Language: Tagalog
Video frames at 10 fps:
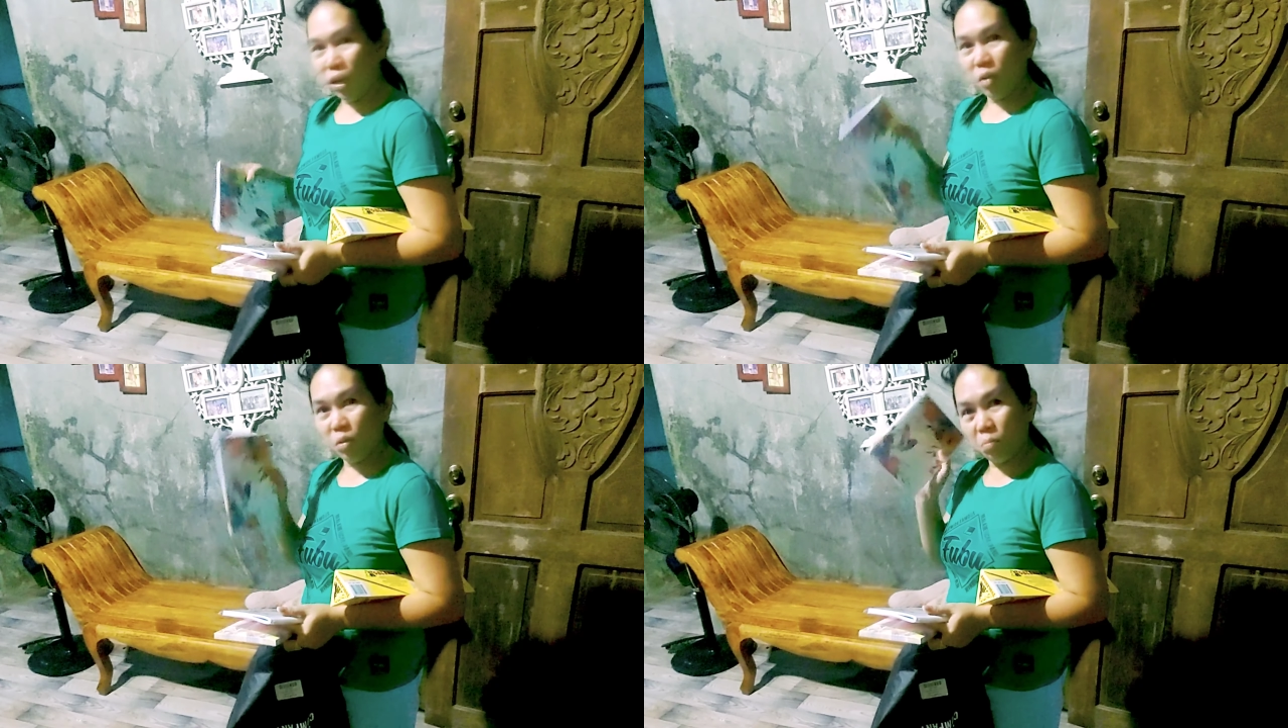
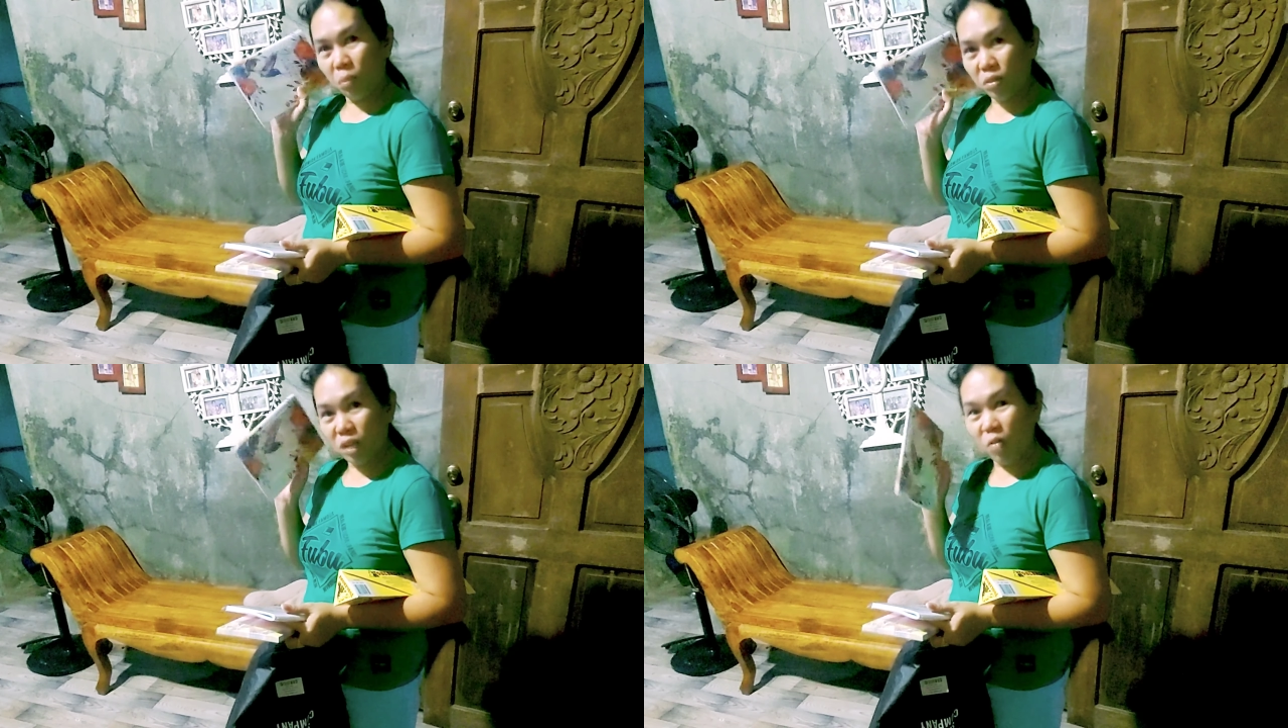Ni
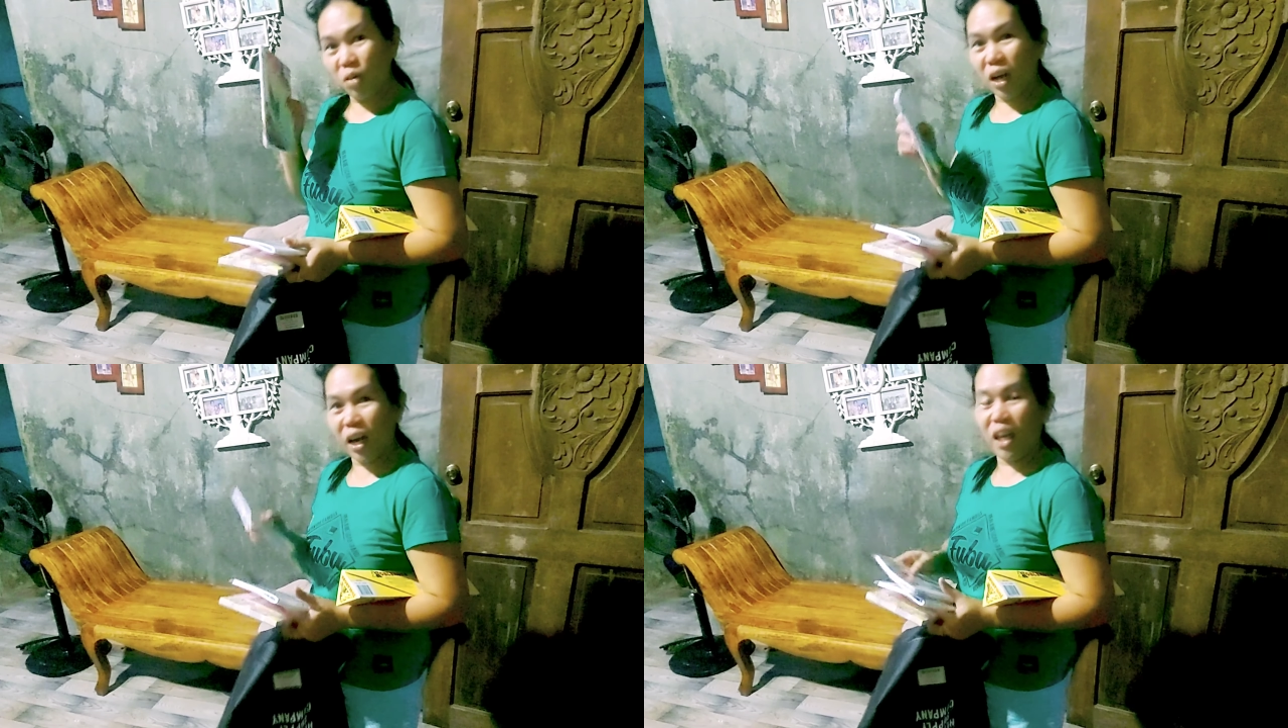notebook sa
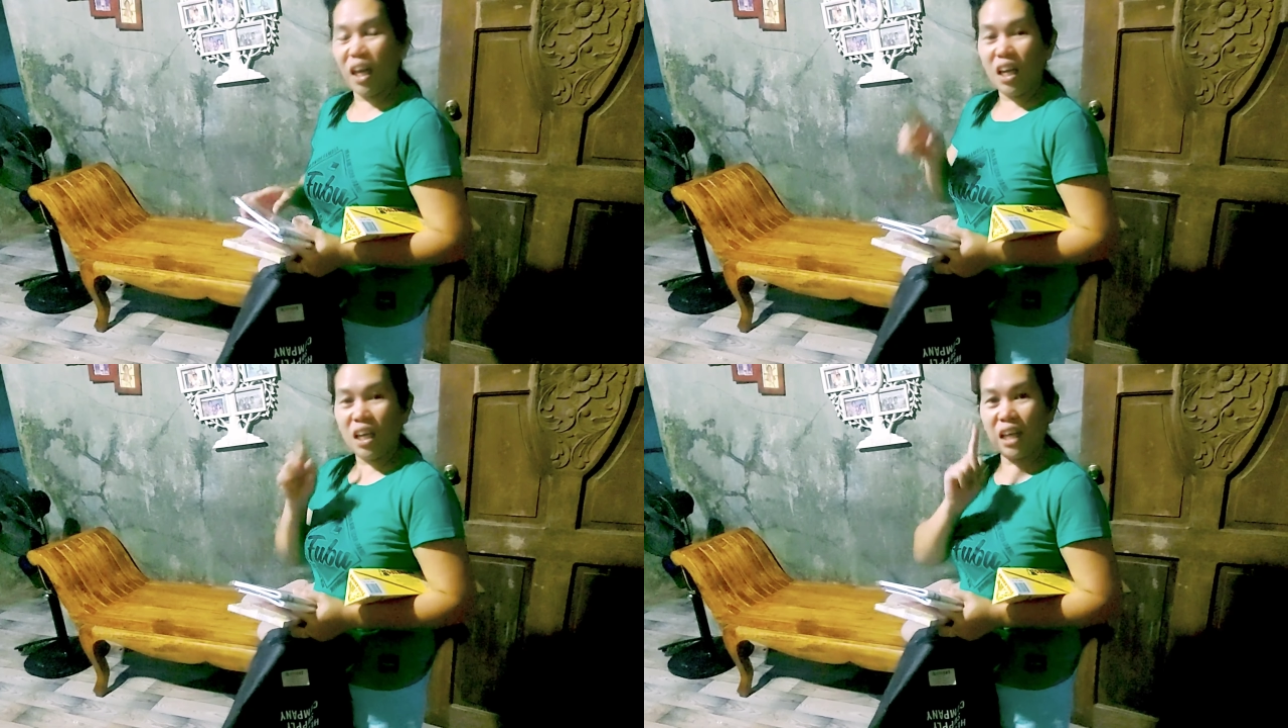una kay
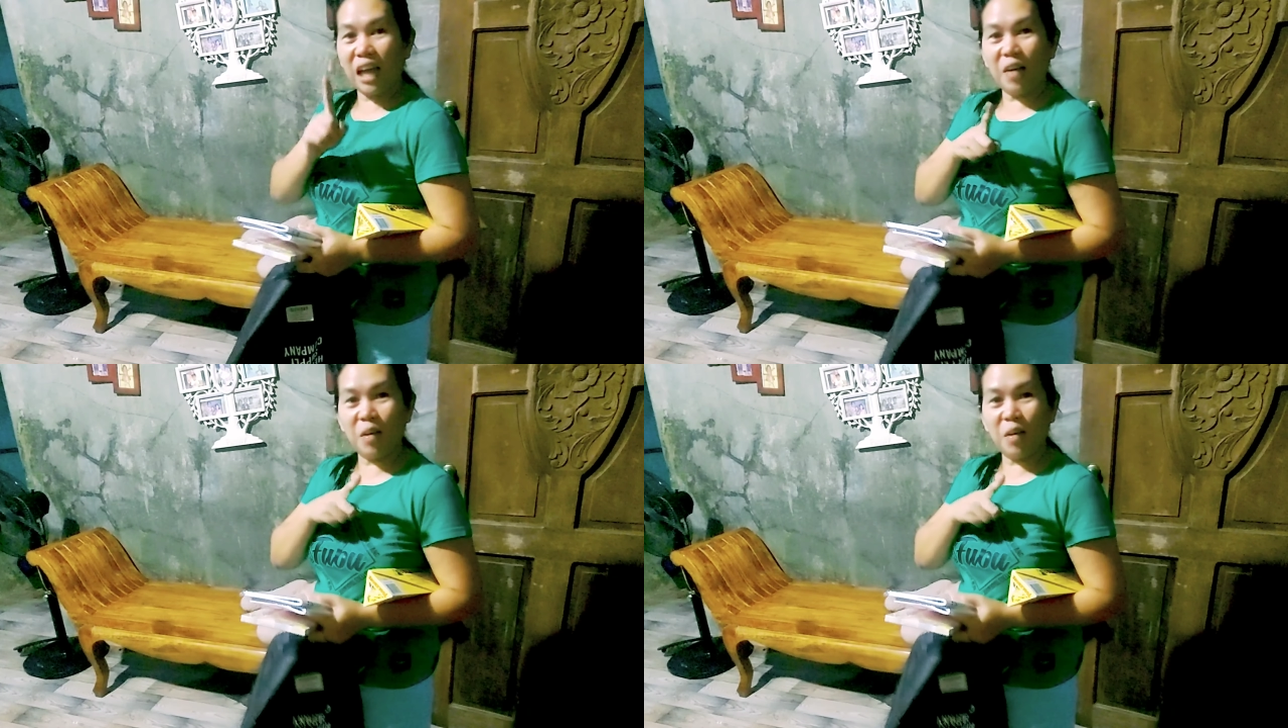kitagaan